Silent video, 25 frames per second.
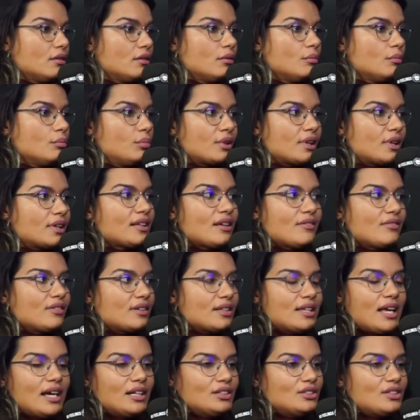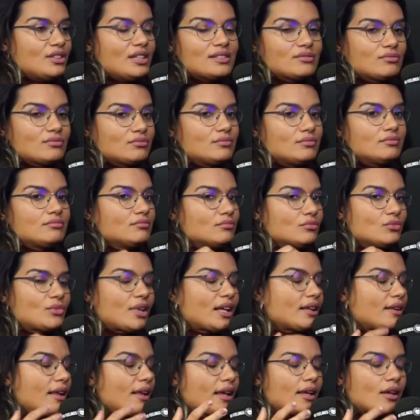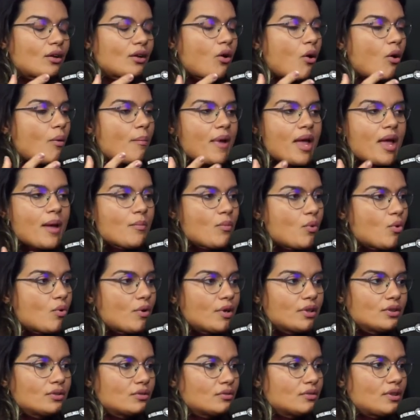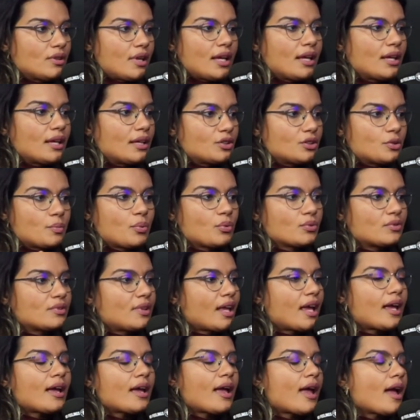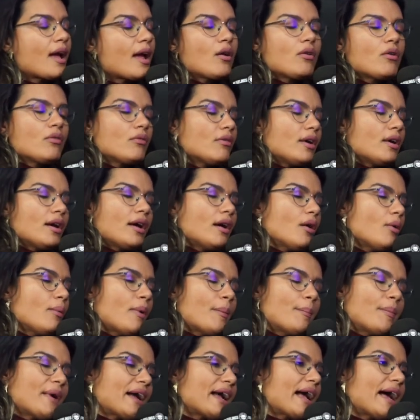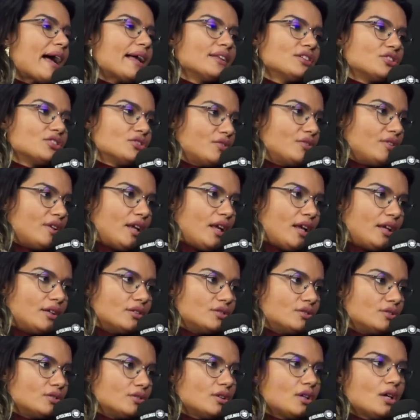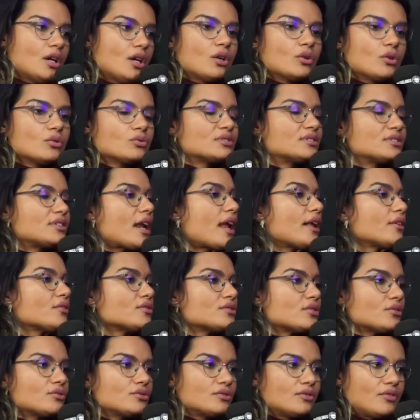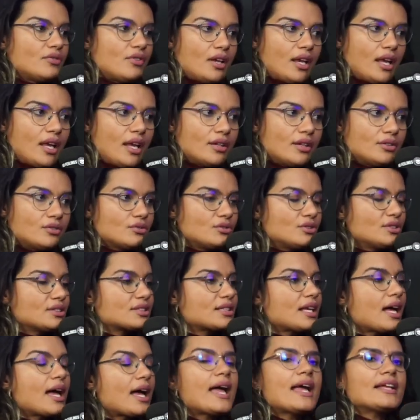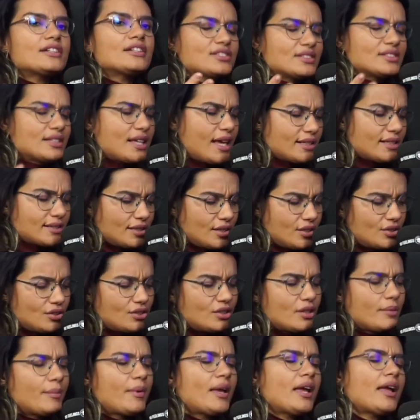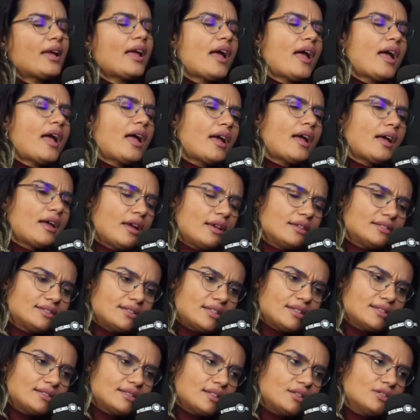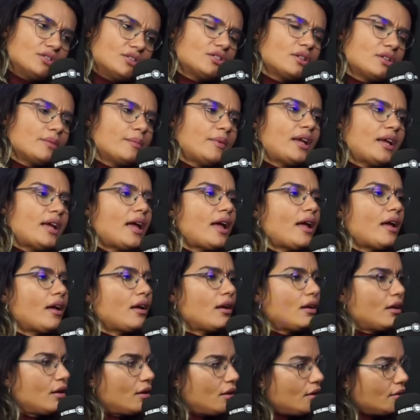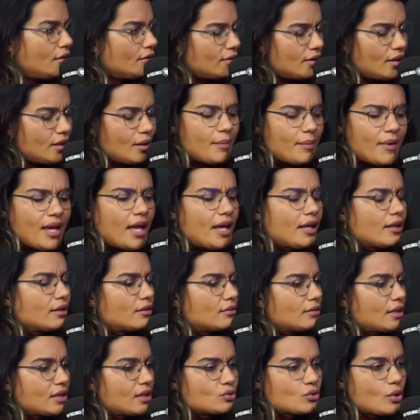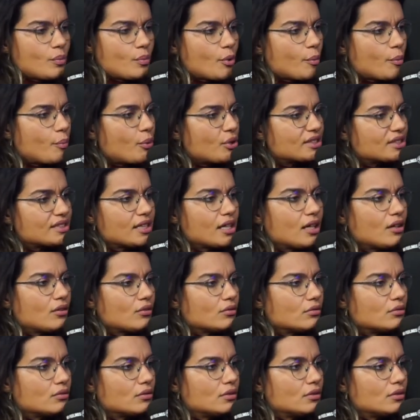Porque, na verdade, elas não, têm nem que comer muito. Tem que, tipo, tem, é, é uma pegada diferente. Sim. Os treinos são diferentes. Desga é desgastante também, é, é estressante também, é. Também, na sua proporção.